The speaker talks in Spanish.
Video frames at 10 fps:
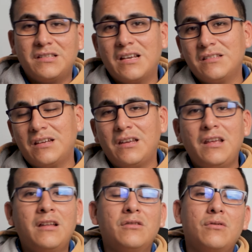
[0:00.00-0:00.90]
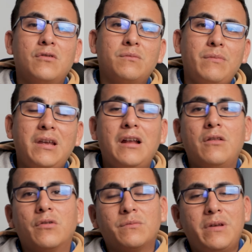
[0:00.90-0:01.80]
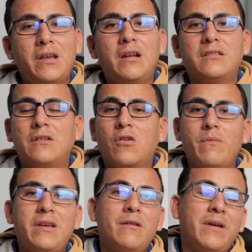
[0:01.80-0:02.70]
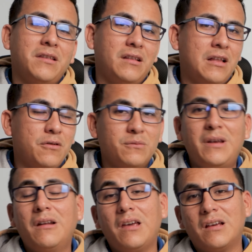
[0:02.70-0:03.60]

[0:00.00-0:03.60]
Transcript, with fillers: quizás de 500, 1000, 2000, 5000, 20 y tantos mil,